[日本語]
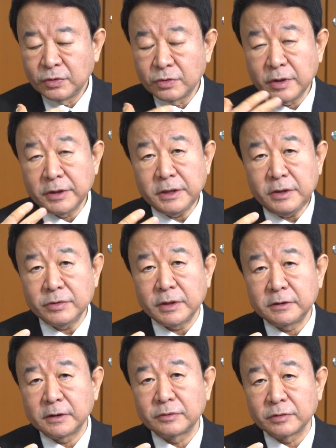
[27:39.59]
国会議員の
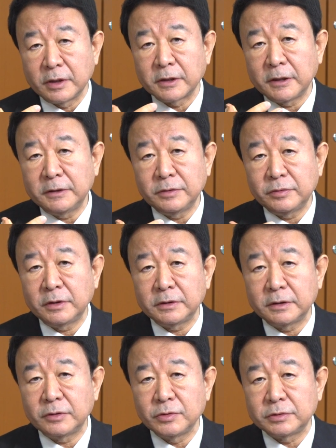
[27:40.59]
間とか官僚の
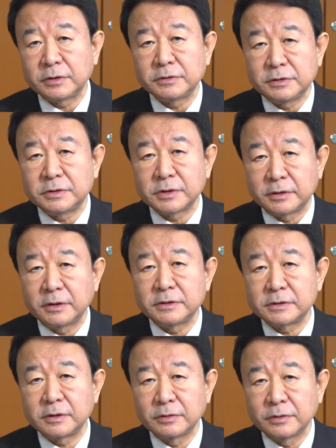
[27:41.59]
間で起きてる事実はないで
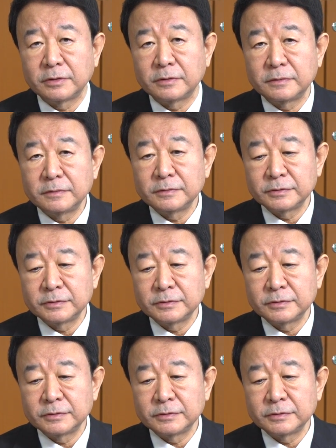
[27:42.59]
すけど